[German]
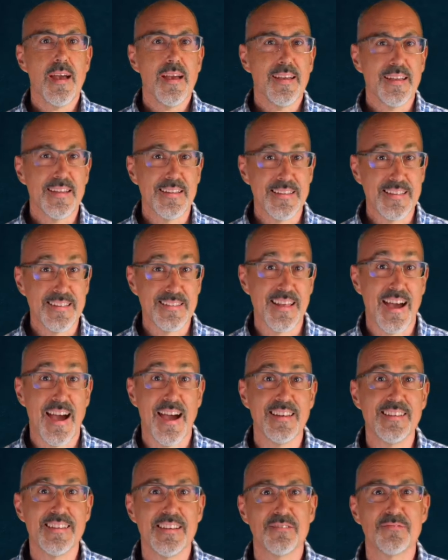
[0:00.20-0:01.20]
In
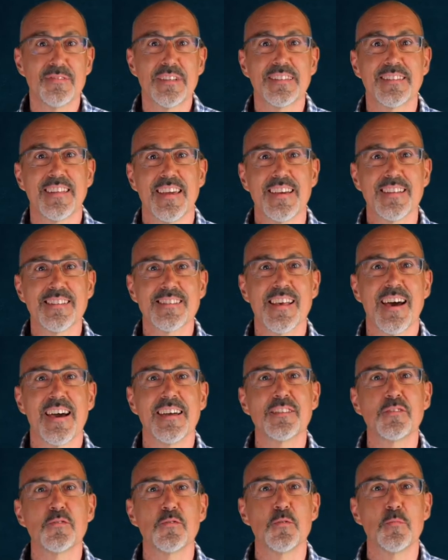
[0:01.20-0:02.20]
Italien wird
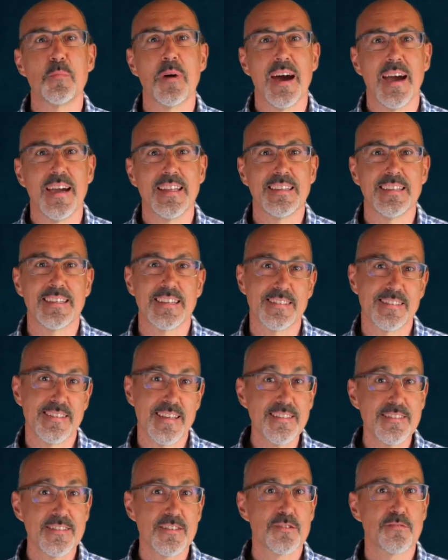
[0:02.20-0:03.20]
derzeit über einen
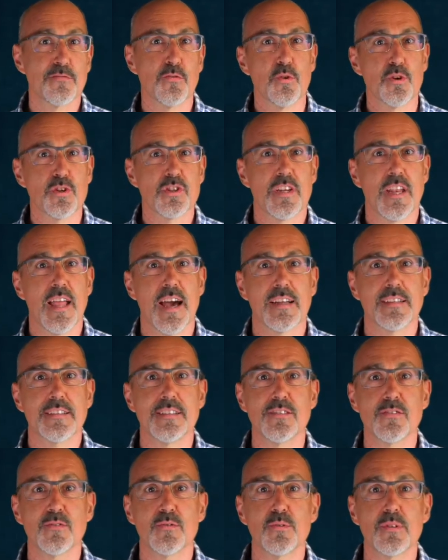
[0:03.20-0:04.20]
Gesetzesvorschlag
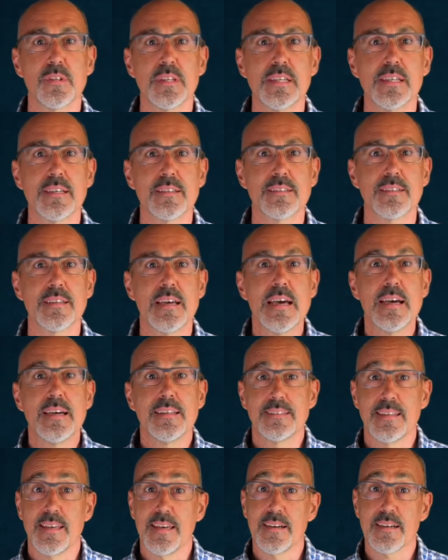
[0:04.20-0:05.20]
diskutiert,
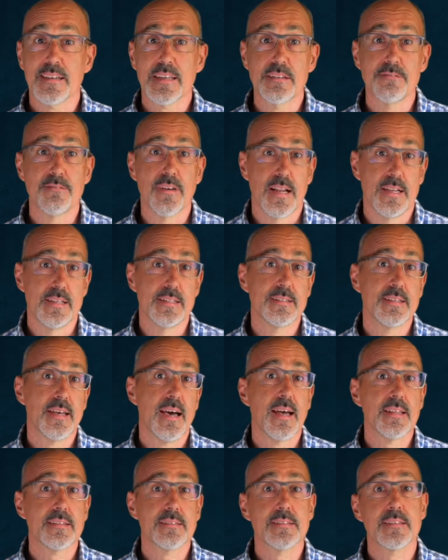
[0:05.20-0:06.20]
der
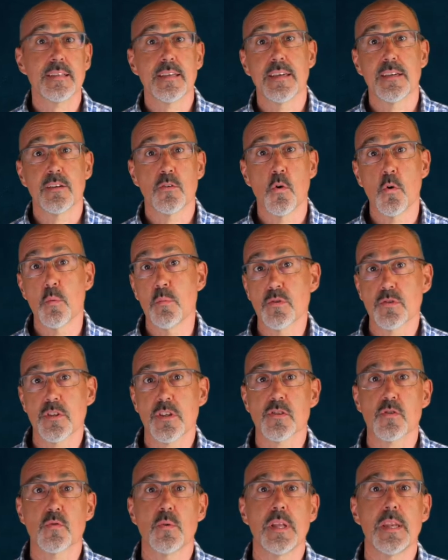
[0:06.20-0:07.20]
Gewalttaten gegen
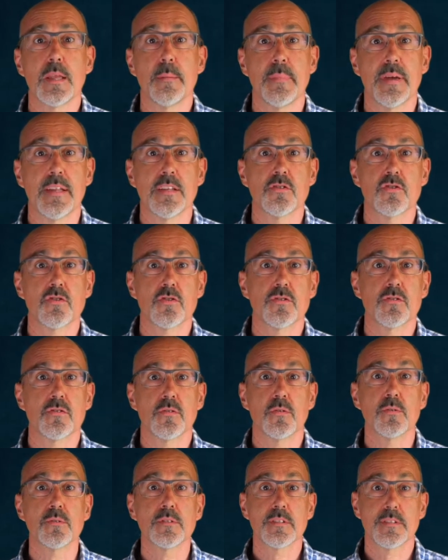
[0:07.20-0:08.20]
homosexuelle Menschen
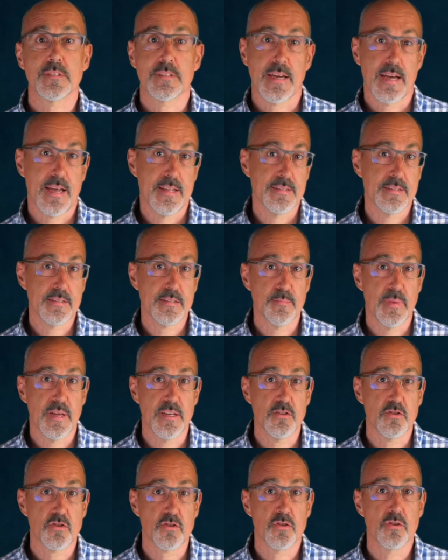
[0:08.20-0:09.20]
und
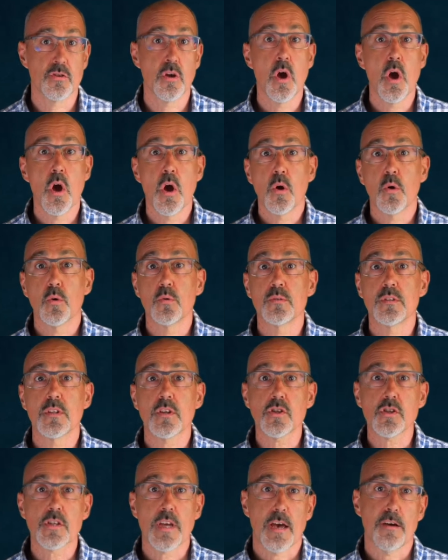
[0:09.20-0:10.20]
Transmenschen
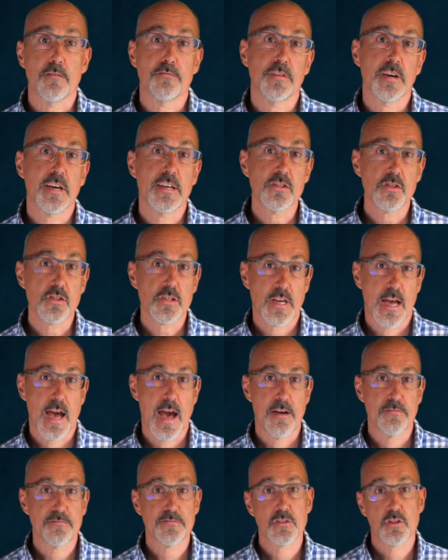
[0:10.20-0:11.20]
unter schärfere
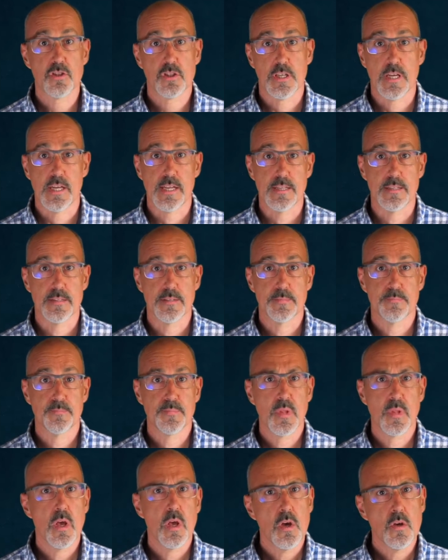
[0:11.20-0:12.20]
Strafen stellt.
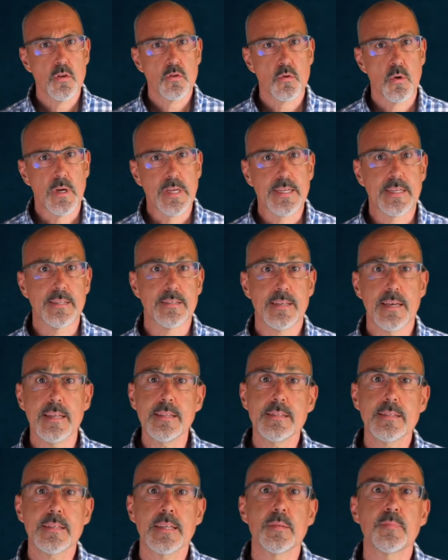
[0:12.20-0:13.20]
So ein
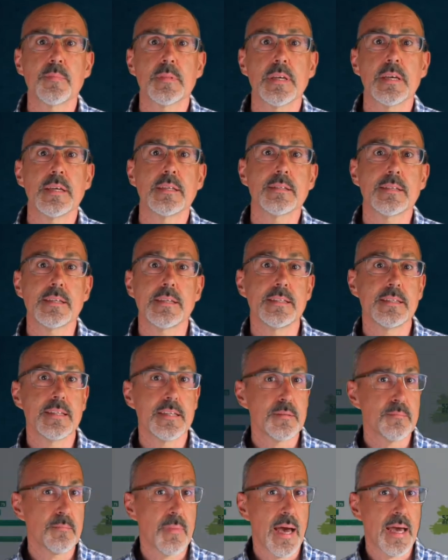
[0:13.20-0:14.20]
Gesetz gibt es in
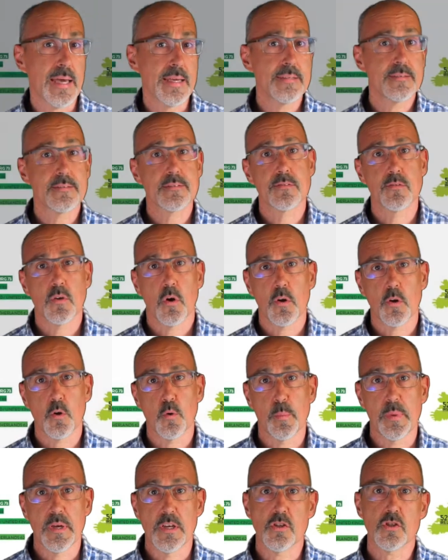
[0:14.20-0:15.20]
den meisten
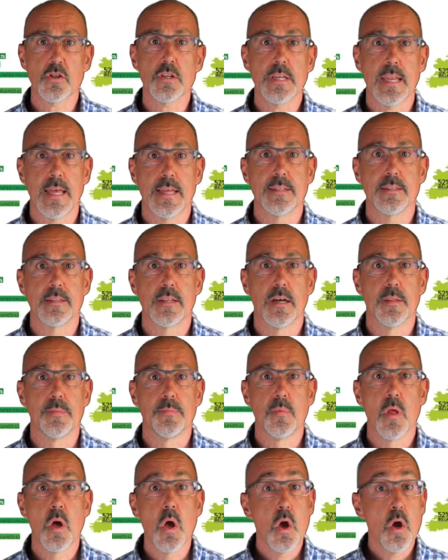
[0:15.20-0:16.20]
europäischen
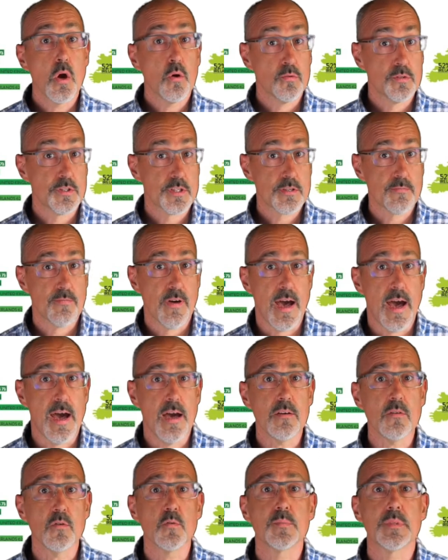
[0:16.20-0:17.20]
Ländern, und
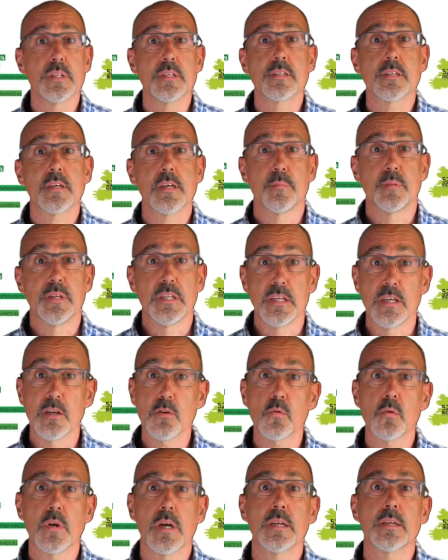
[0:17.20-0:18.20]
zwar um
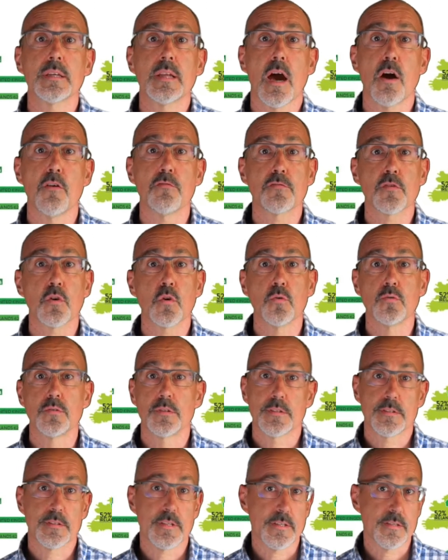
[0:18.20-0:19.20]
Diskriminierungen
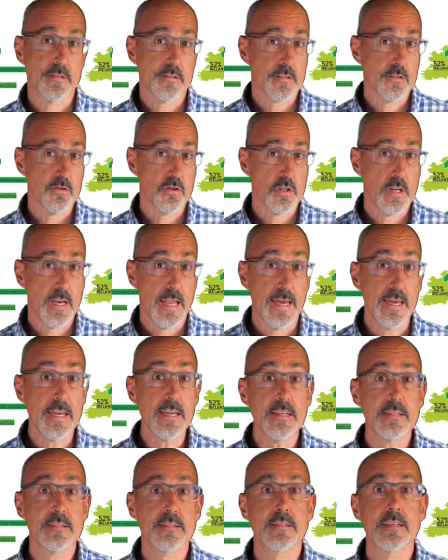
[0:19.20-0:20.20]
aufgrund des
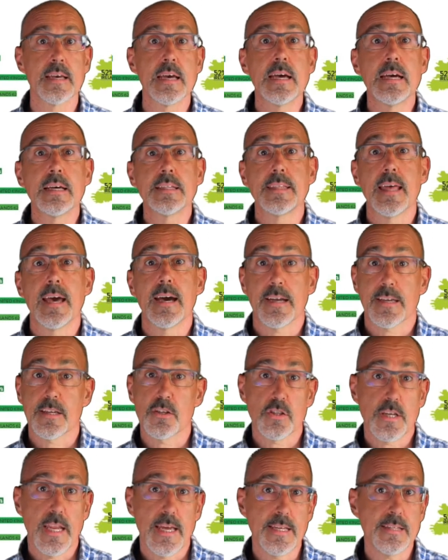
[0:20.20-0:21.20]
Geschlechts, der
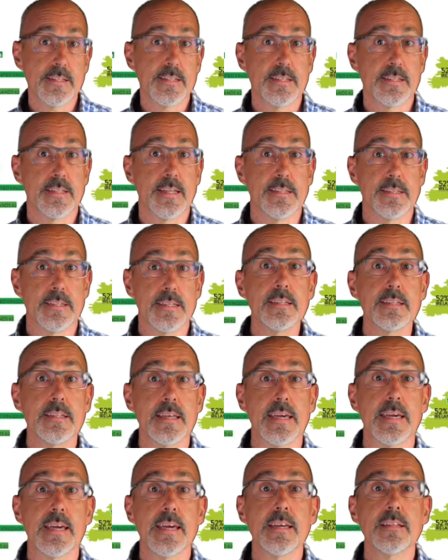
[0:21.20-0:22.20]

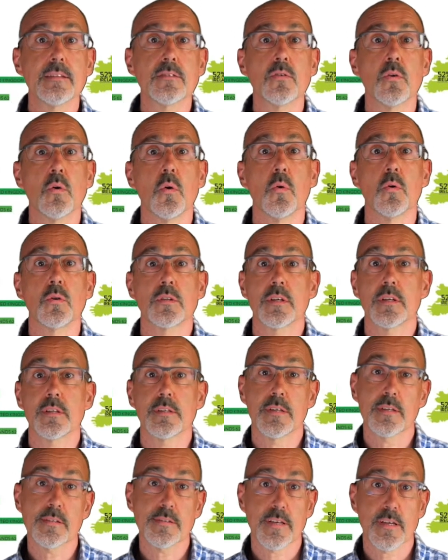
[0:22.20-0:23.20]
Geschlechtsidentität oder
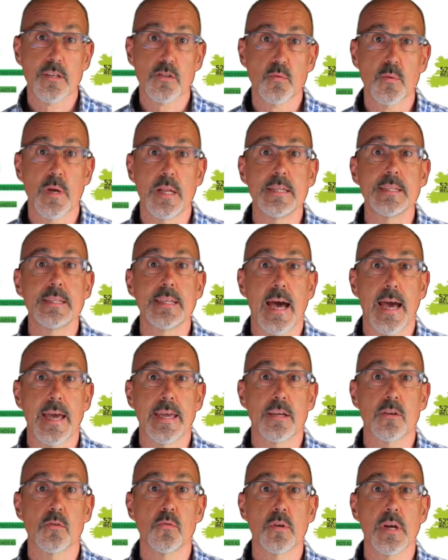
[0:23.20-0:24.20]
der sexuellen
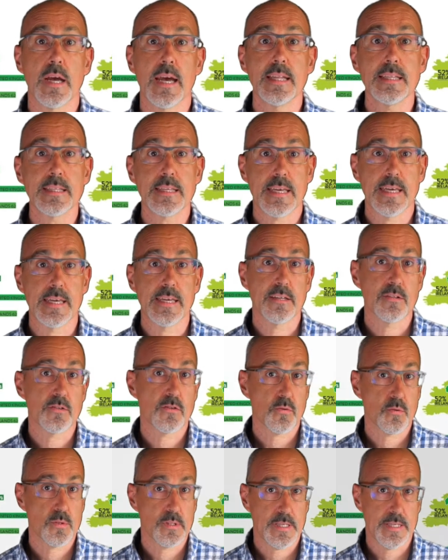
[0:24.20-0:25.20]
Neigung
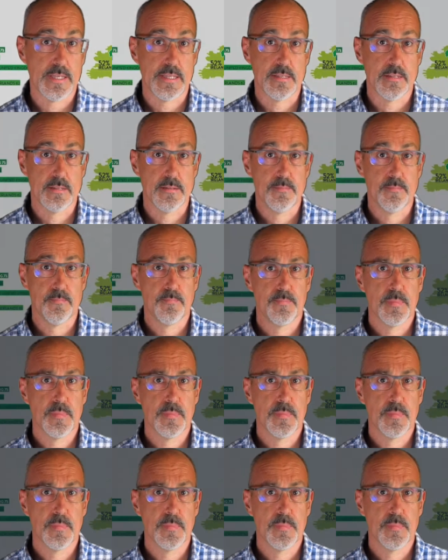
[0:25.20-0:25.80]
entgegenzutreten.